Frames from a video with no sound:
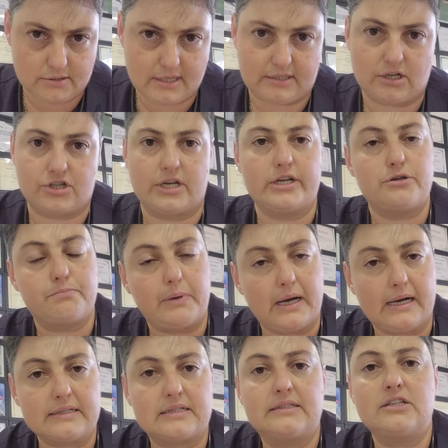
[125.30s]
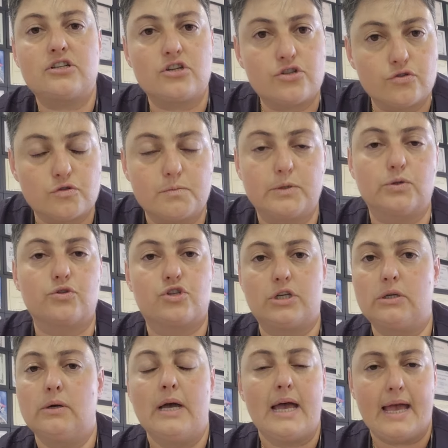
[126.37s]
detergente, passo, deixo agir uns
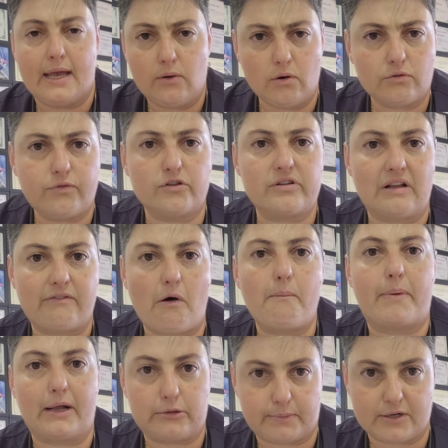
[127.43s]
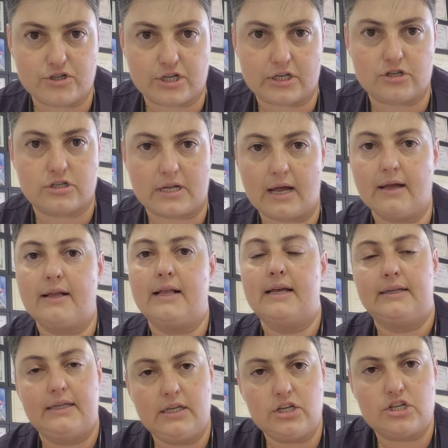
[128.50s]
minutinhos, igual eu fosse lavar um prato pra gente, tá?
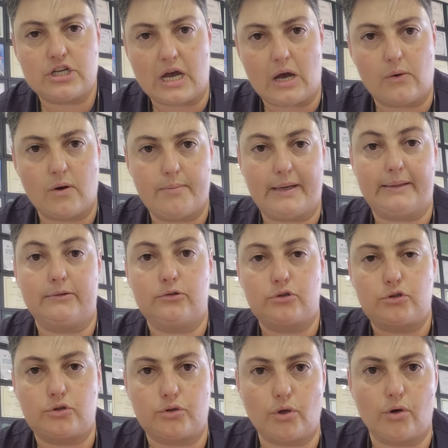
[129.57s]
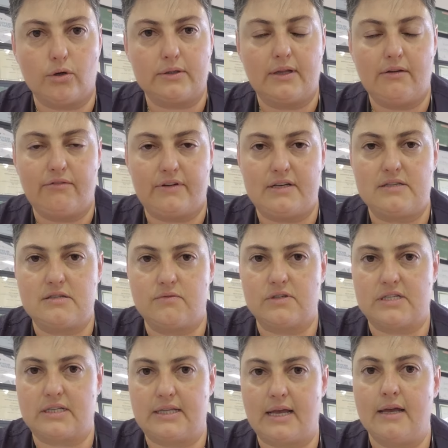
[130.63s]
E enxágua bem, toda vez que
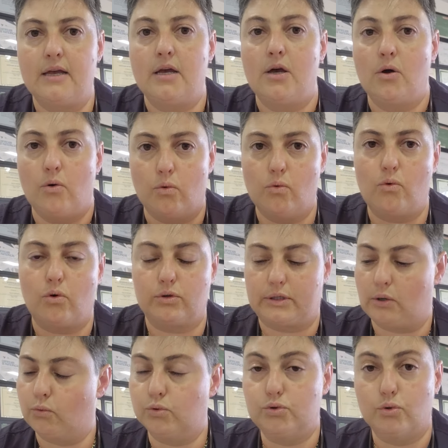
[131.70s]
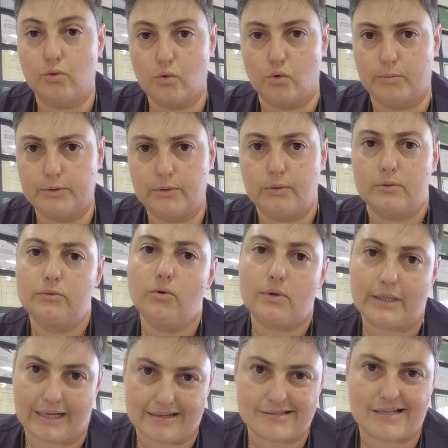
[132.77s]
você der um conteúdo úmido. No
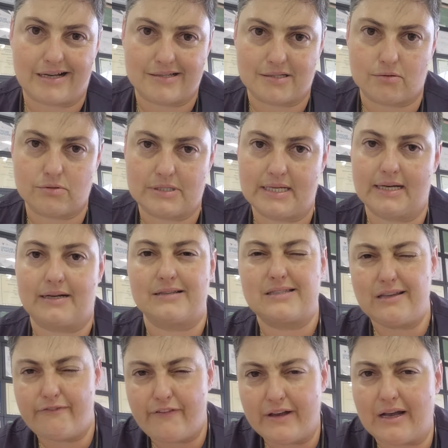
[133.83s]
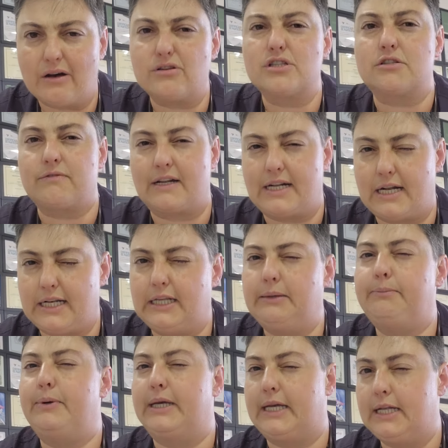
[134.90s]
caso da ração seca, se ficar uns
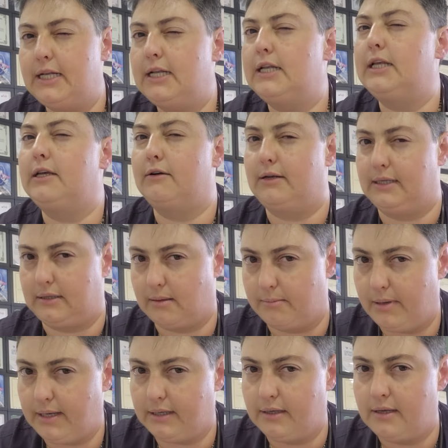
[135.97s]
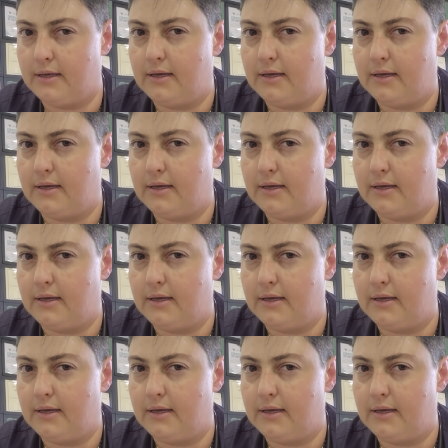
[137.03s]
farelinhos pequenininho ali também,